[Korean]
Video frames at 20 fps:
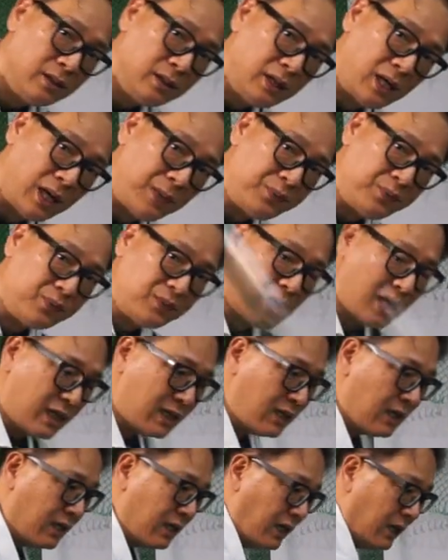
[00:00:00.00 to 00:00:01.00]
앞으로
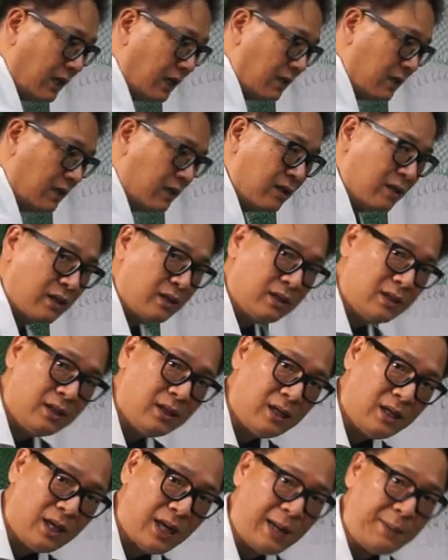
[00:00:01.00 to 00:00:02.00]
안 가게
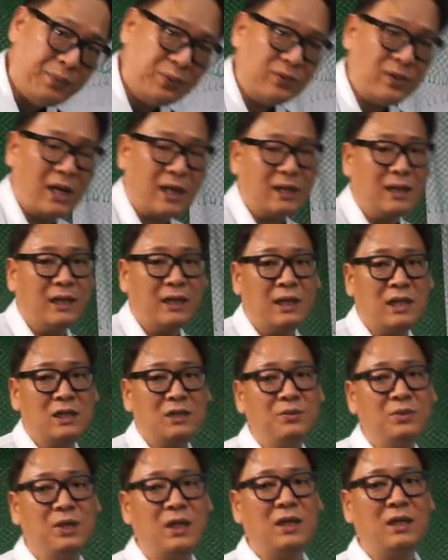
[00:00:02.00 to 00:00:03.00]

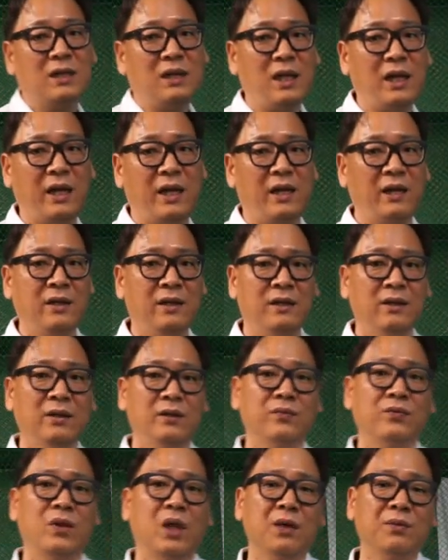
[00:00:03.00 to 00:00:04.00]
하시면 되는데,
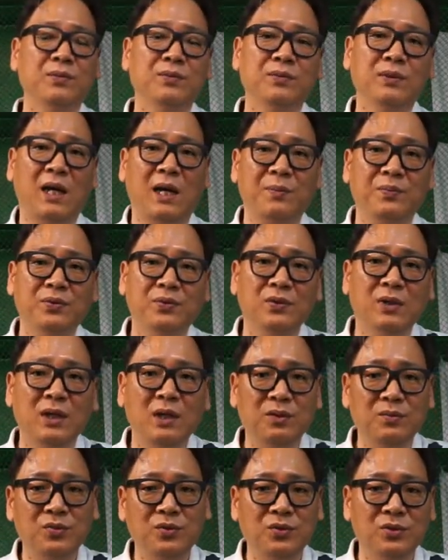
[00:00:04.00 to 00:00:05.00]
대부분 앞으로
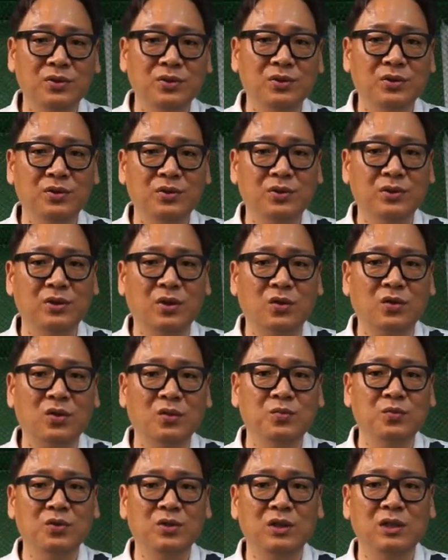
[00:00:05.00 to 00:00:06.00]
가는 분들은
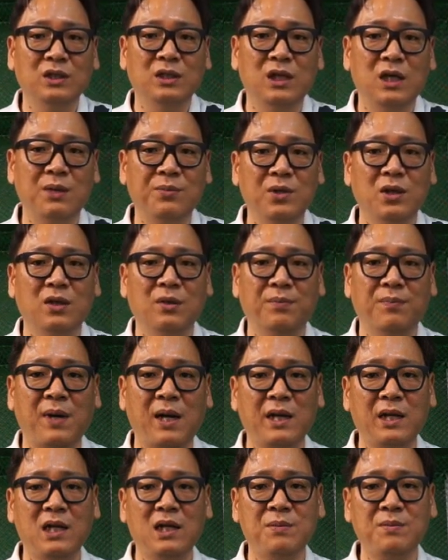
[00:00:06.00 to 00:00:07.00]
어떤 분들이냐면
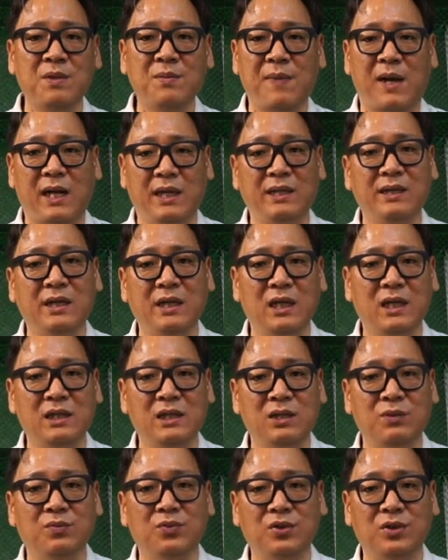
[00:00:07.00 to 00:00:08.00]
팔에 힘이 많이
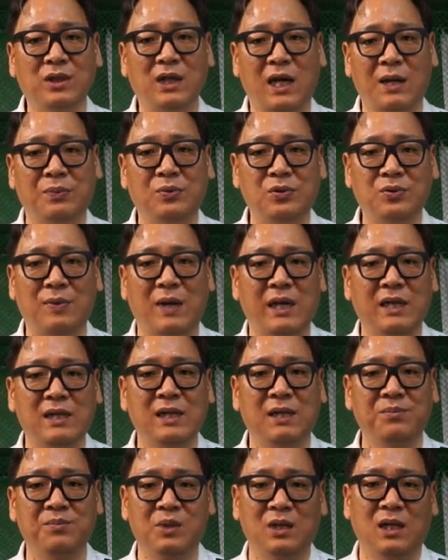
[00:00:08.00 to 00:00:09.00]
들어가시는 분들이 앞으로 많이
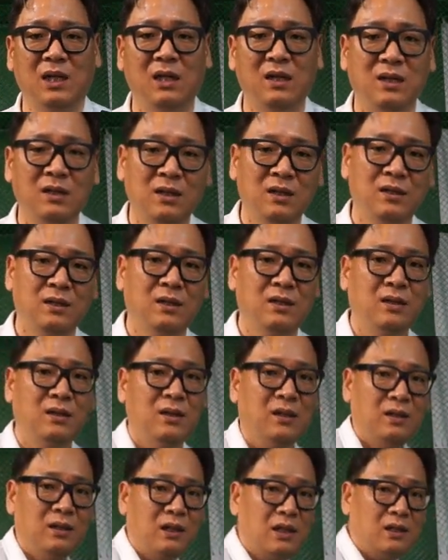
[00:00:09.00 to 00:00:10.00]
갑니다.
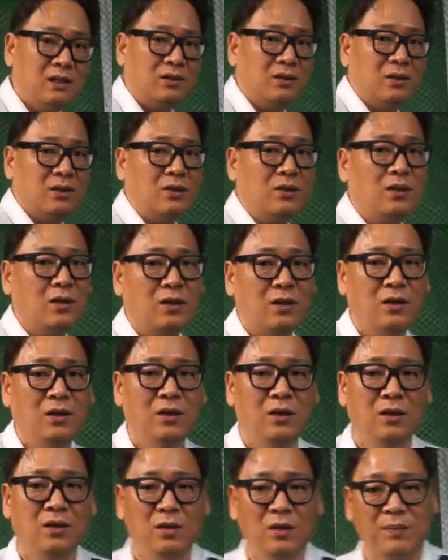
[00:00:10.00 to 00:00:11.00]
예를 들어서
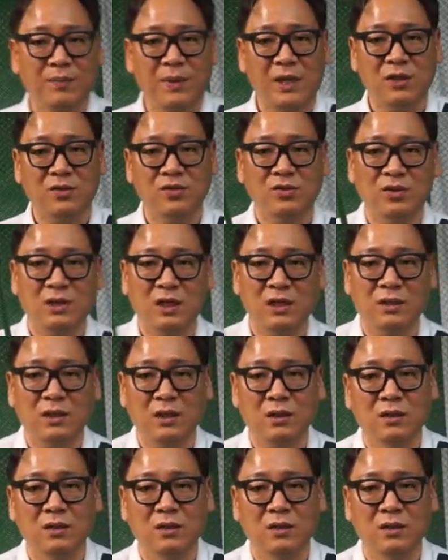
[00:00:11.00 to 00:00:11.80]
백스윙을 할 때